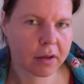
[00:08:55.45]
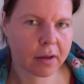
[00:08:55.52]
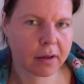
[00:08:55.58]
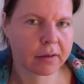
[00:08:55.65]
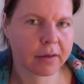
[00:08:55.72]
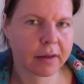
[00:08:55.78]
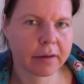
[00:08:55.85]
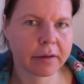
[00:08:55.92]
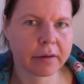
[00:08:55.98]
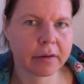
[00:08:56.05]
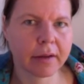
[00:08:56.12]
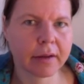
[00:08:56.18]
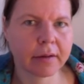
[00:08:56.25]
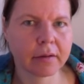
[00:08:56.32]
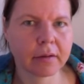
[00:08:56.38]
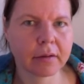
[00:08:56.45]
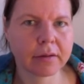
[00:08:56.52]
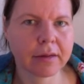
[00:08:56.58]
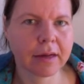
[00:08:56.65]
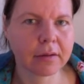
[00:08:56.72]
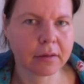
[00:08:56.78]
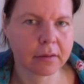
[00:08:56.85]
erforsche da
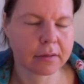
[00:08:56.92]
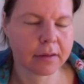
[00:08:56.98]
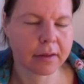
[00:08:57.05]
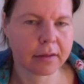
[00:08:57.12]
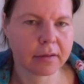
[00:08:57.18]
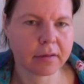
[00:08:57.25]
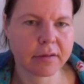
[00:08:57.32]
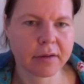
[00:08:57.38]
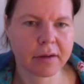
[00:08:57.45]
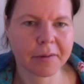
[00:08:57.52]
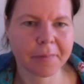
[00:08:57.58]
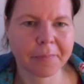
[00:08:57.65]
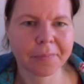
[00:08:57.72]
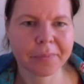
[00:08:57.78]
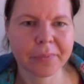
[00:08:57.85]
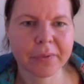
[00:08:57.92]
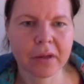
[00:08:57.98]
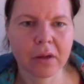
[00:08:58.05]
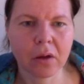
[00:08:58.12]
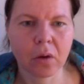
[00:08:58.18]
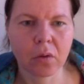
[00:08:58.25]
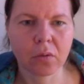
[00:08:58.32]
dein, deine Gedanken
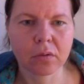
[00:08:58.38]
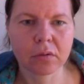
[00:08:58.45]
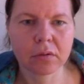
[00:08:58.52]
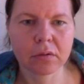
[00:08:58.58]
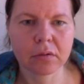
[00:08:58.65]
dahinter.